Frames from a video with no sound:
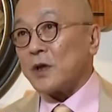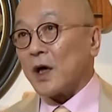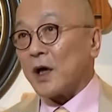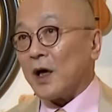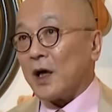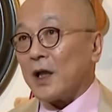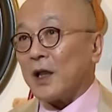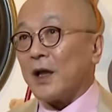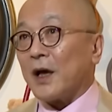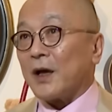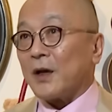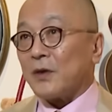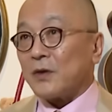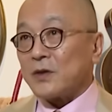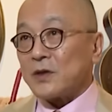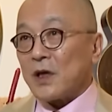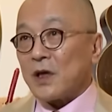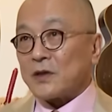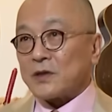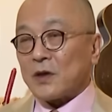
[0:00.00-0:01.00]
だからあれだけ
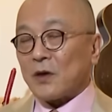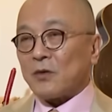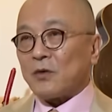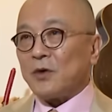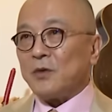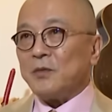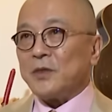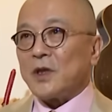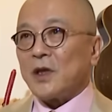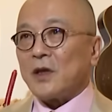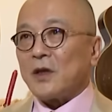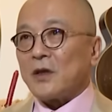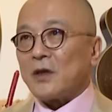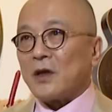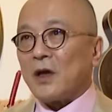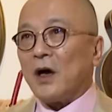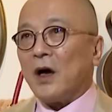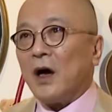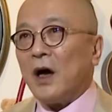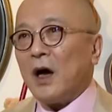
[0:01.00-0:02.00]
どさ作品見てて
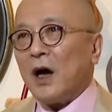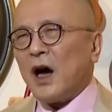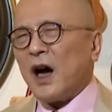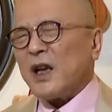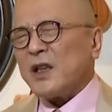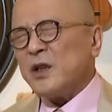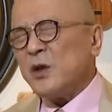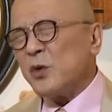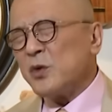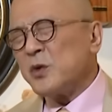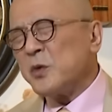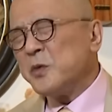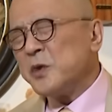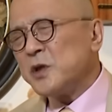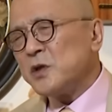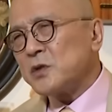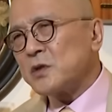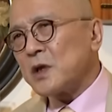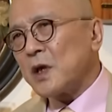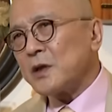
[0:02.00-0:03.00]
さあ日本の
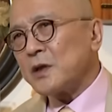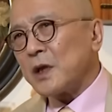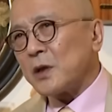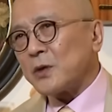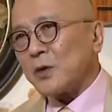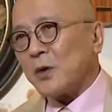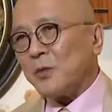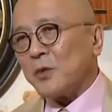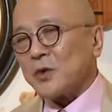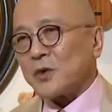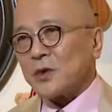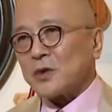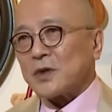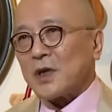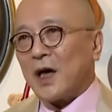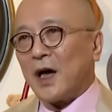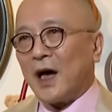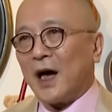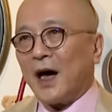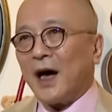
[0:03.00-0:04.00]
美術館だと思うと
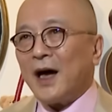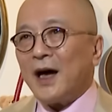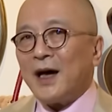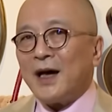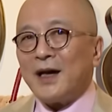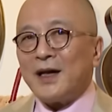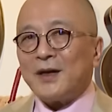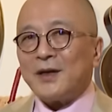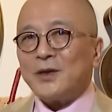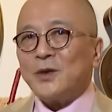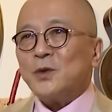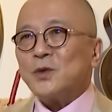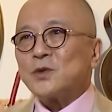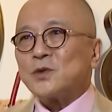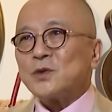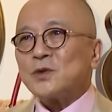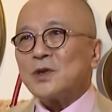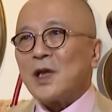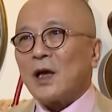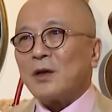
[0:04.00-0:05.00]
さ憂
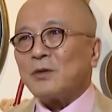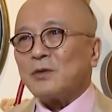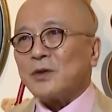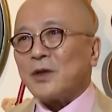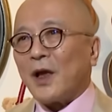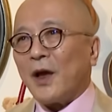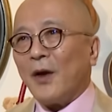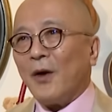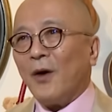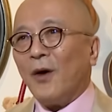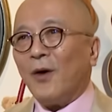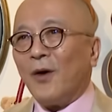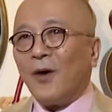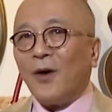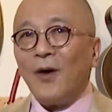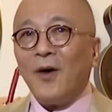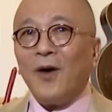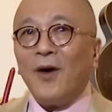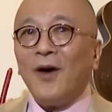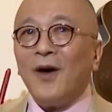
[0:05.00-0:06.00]
鬱になるんだ
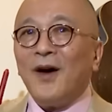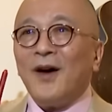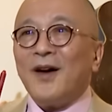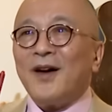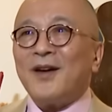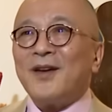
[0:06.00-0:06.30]
よ。